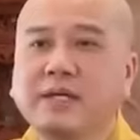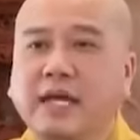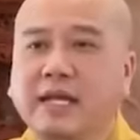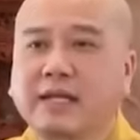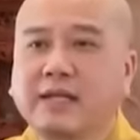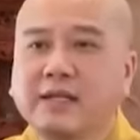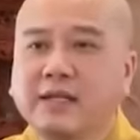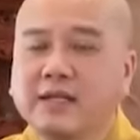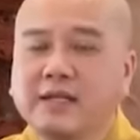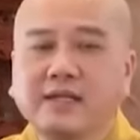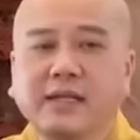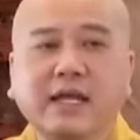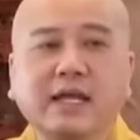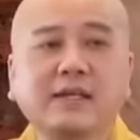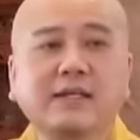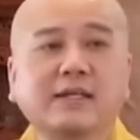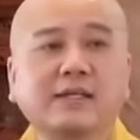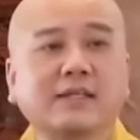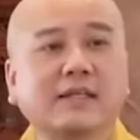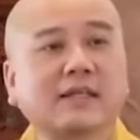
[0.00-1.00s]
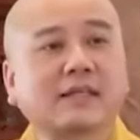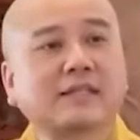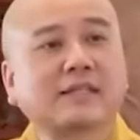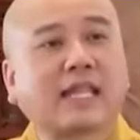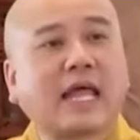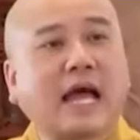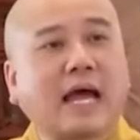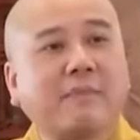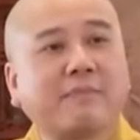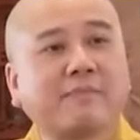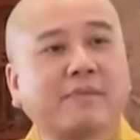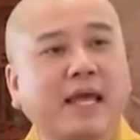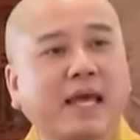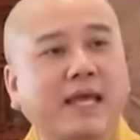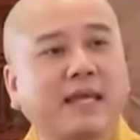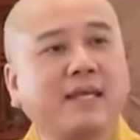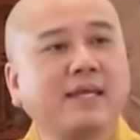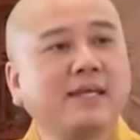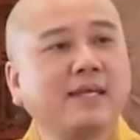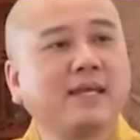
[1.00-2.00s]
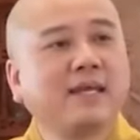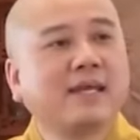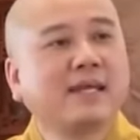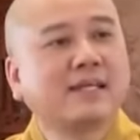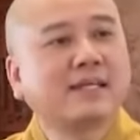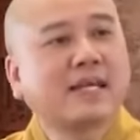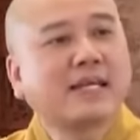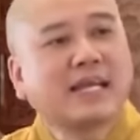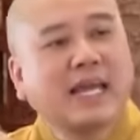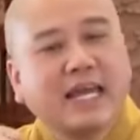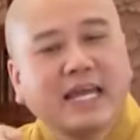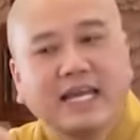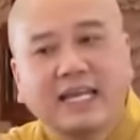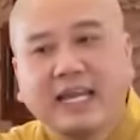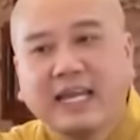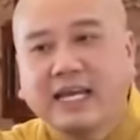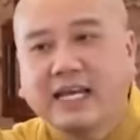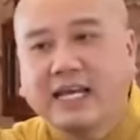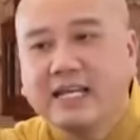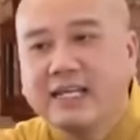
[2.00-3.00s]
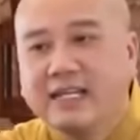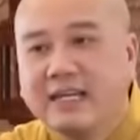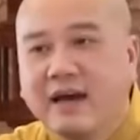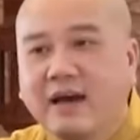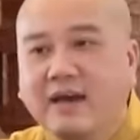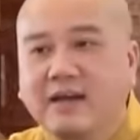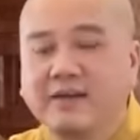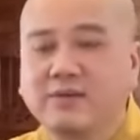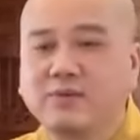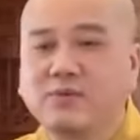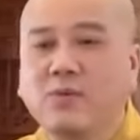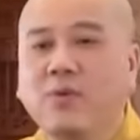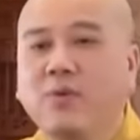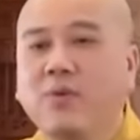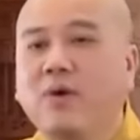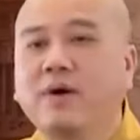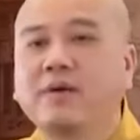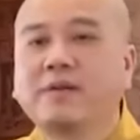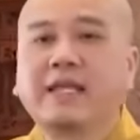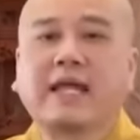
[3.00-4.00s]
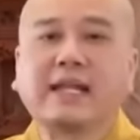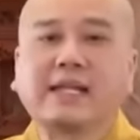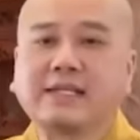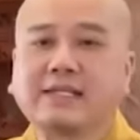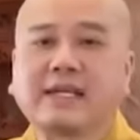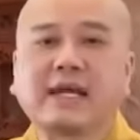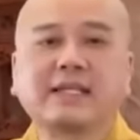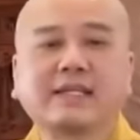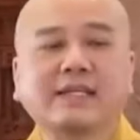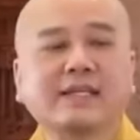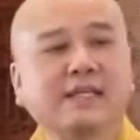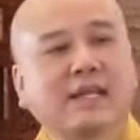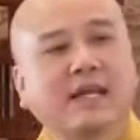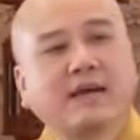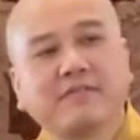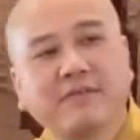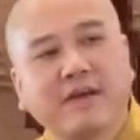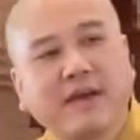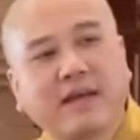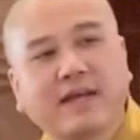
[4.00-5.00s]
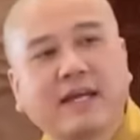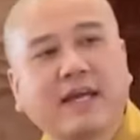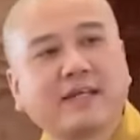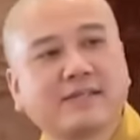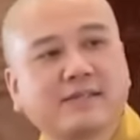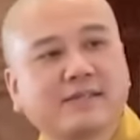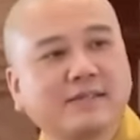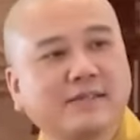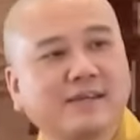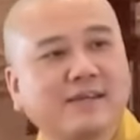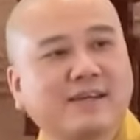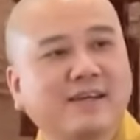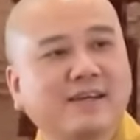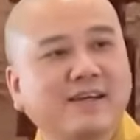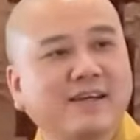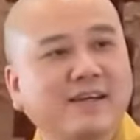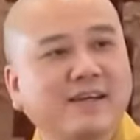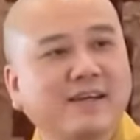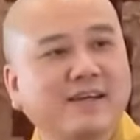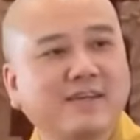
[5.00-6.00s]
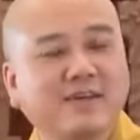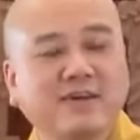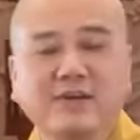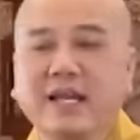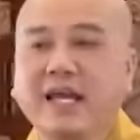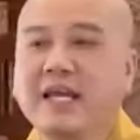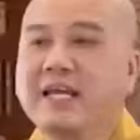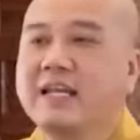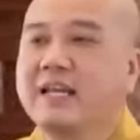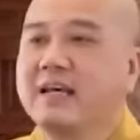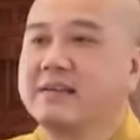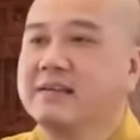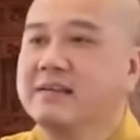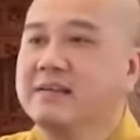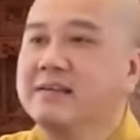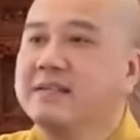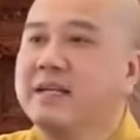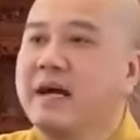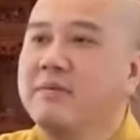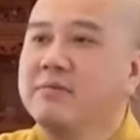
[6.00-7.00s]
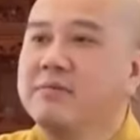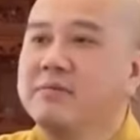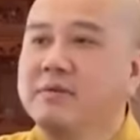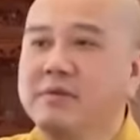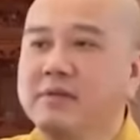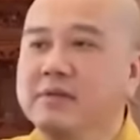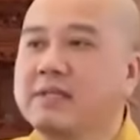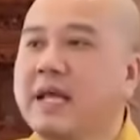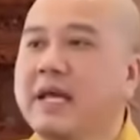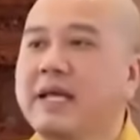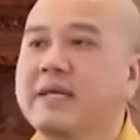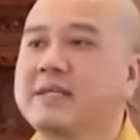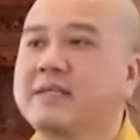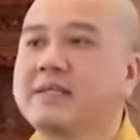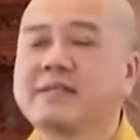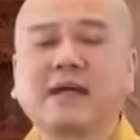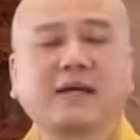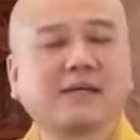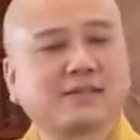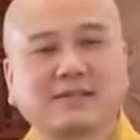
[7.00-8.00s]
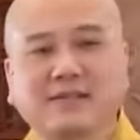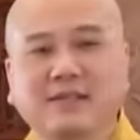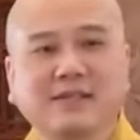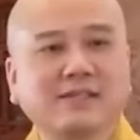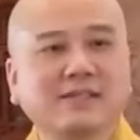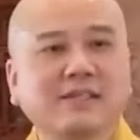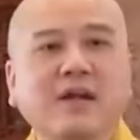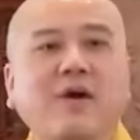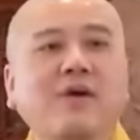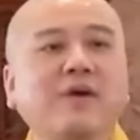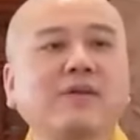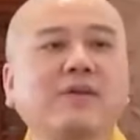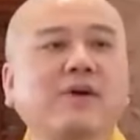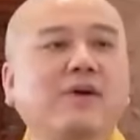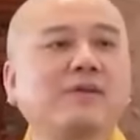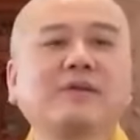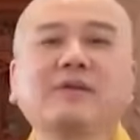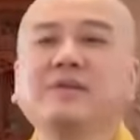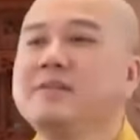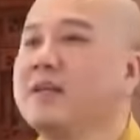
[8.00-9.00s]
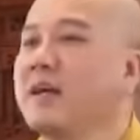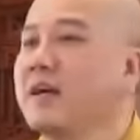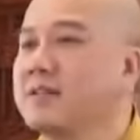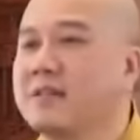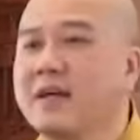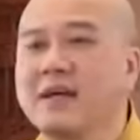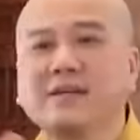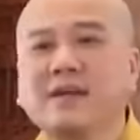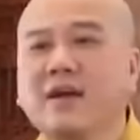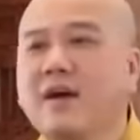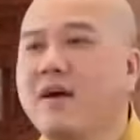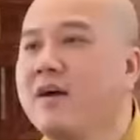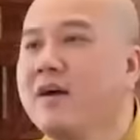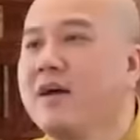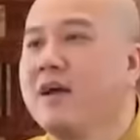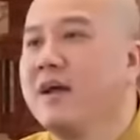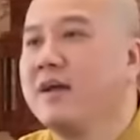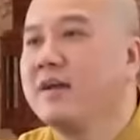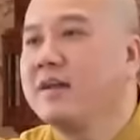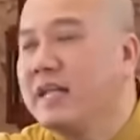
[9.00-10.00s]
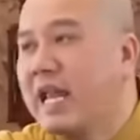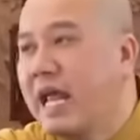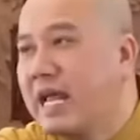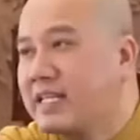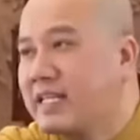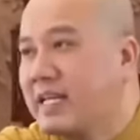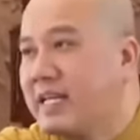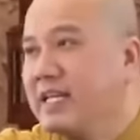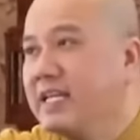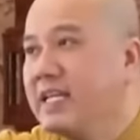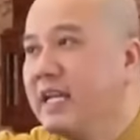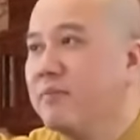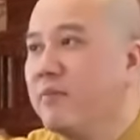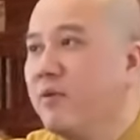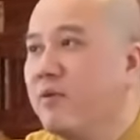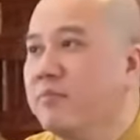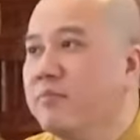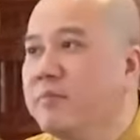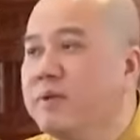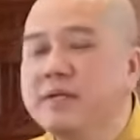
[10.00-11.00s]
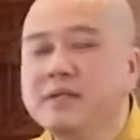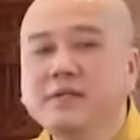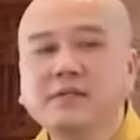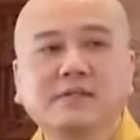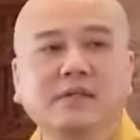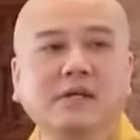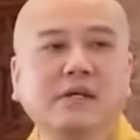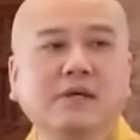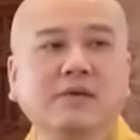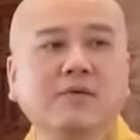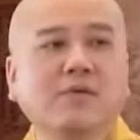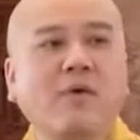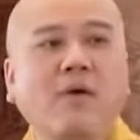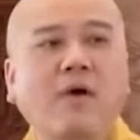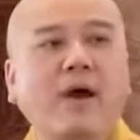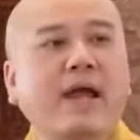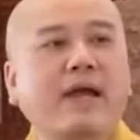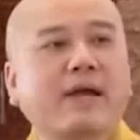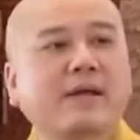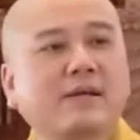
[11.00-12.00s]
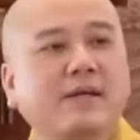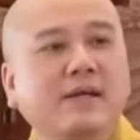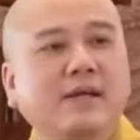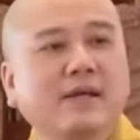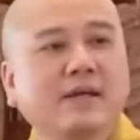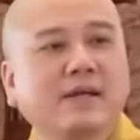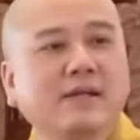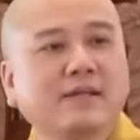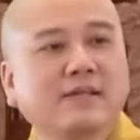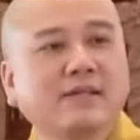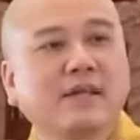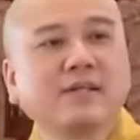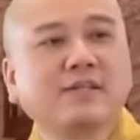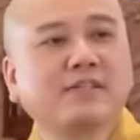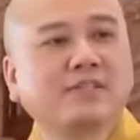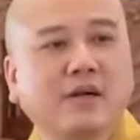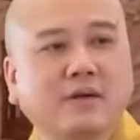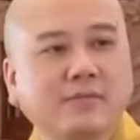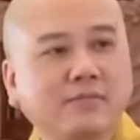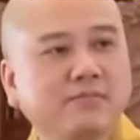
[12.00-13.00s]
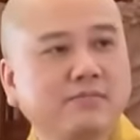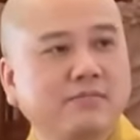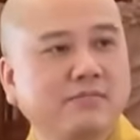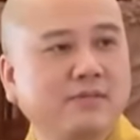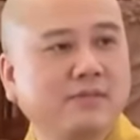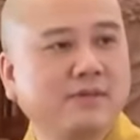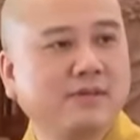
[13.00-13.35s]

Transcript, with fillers: gạch lên để người ta tạm thấy cái đây là cái nền của thành ca tỳ la vệ ngày xưa rồi đây là cửa đông cửa tây chứ thật sự nói thôi chứ giờ tới đó là chỉ là một miếng rừng hoang đất trống